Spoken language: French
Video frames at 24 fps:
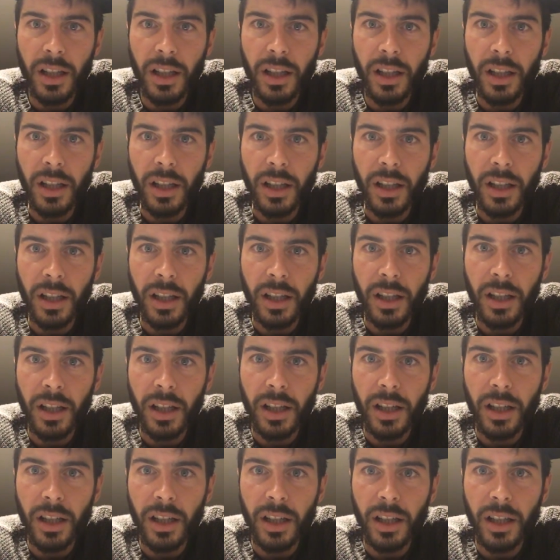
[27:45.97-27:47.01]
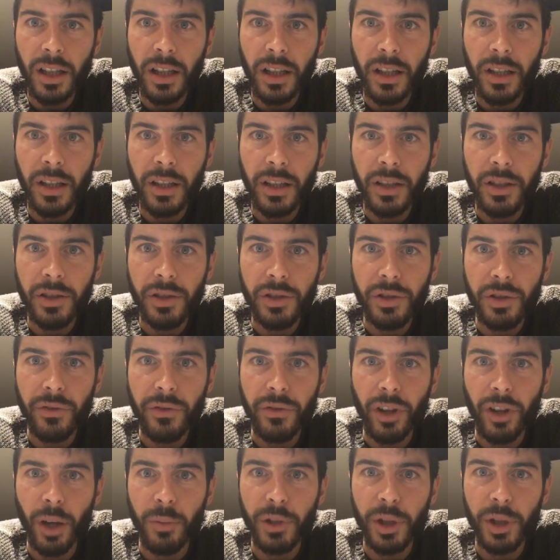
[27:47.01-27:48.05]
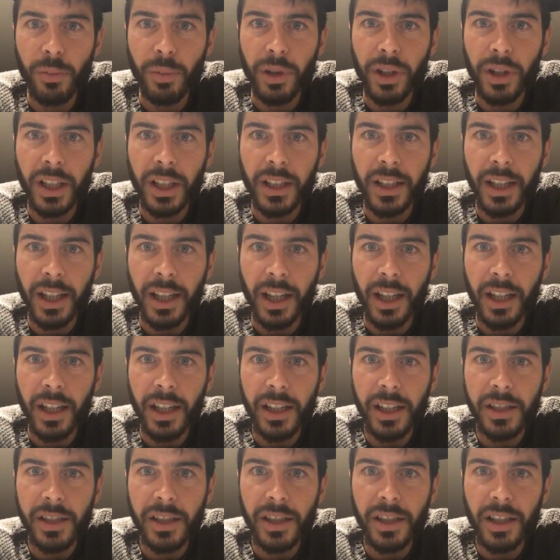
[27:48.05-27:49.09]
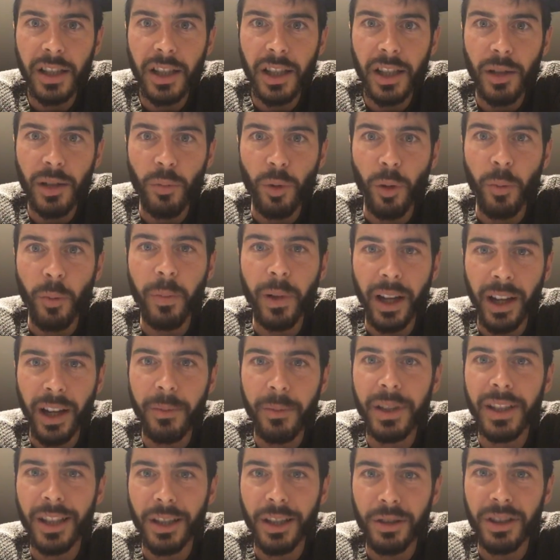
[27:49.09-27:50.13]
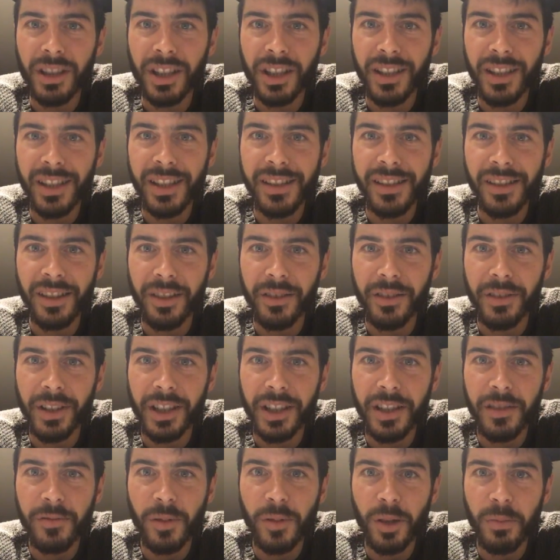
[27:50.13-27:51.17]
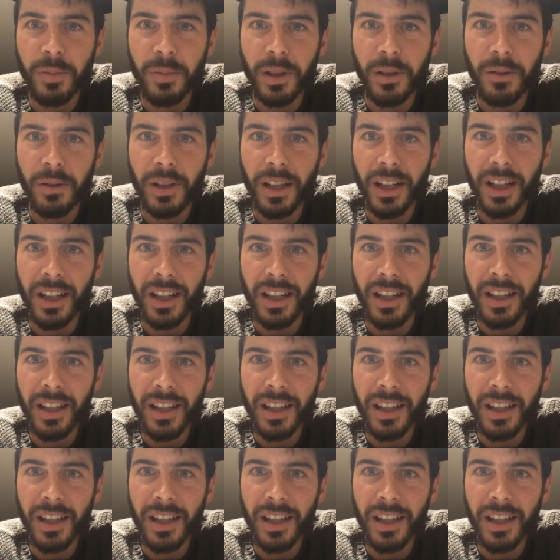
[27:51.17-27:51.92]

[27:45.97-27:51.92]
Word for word: Euh, je fais un petit peu de déterrage. Mon père habite à côté de Nissan, effectivement, pas loin.